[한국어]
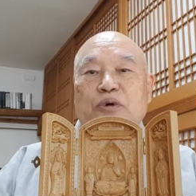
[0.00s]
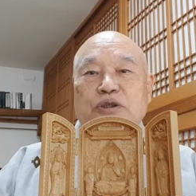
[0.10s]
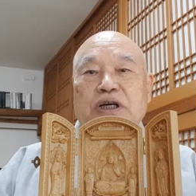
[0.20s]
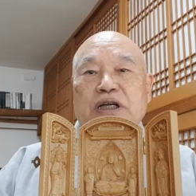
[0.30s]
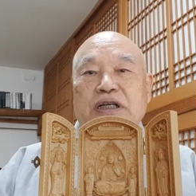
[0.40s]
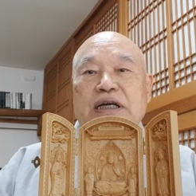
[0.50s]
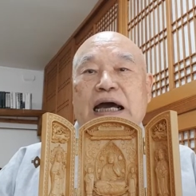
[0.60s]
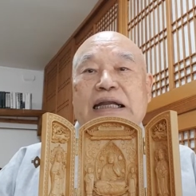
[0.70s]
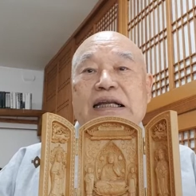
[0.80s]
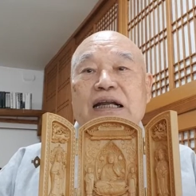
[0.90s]
보살이
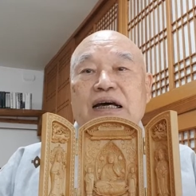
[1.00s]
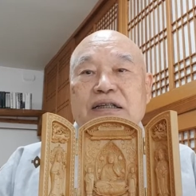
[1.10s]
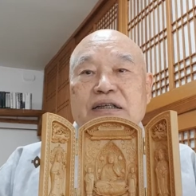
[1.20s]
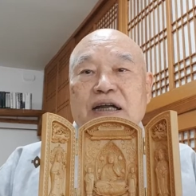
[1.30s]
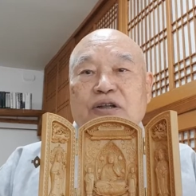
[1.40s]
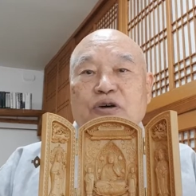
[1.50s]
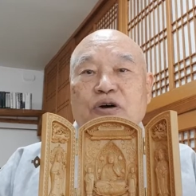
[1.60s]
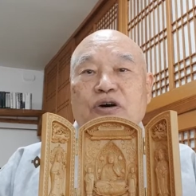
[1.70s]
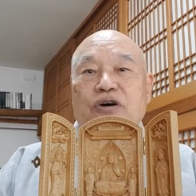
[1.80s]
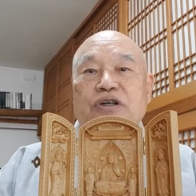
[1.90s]
아니라
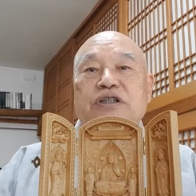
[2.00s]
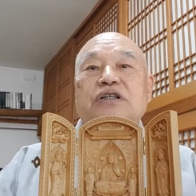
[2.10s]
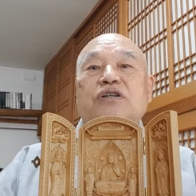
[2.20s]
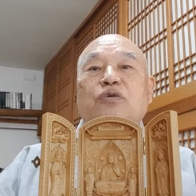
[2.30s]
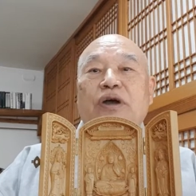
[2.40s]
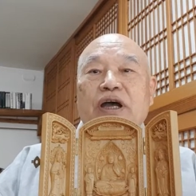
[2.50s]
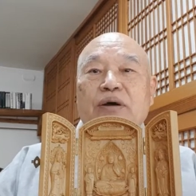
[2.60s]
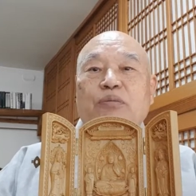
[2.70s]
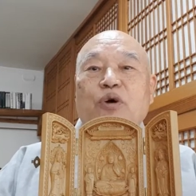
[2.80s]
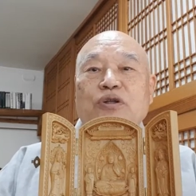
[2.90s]
하더라도 그 외
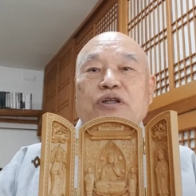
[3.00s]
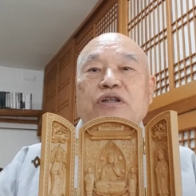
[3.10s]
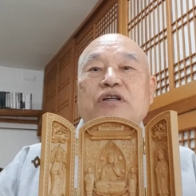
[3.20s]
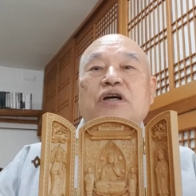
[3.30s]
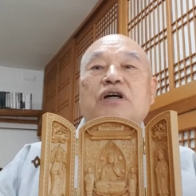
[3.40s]
모든